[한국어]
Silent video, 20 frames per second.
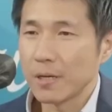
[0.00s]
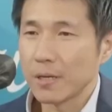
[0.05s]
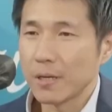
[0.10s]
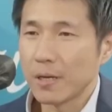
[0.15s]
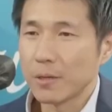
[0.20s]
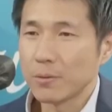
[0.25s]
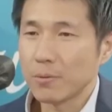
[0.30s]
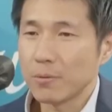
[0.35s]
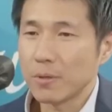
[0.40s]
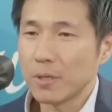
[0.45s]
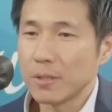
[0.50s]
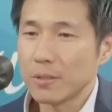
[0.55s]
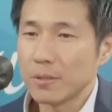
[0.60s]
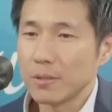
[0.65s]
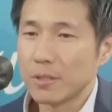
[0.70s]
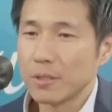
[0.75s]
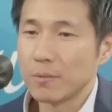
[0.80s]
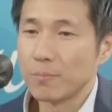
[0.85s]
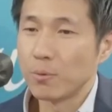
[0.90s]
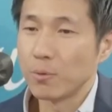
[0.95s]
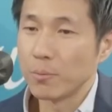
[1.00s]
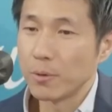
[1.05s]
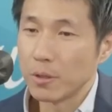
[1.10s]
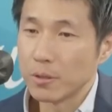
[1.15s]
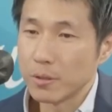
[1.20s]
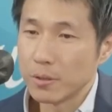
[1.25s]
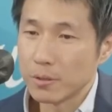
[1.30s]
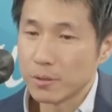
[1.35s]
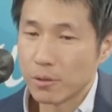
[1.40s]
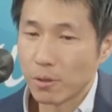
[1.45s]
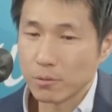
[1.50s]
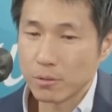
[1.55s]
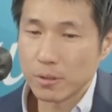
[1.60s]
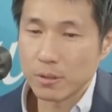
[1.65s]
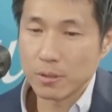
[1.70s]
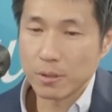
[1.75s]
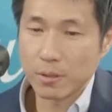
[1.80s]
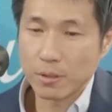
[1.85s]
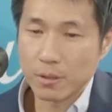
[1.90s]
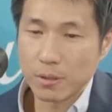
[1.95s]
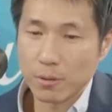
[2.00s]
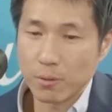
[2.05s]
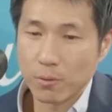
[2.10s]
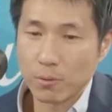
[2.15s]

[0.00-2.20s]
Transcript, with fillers: 계속해서 지금 보면은 정진석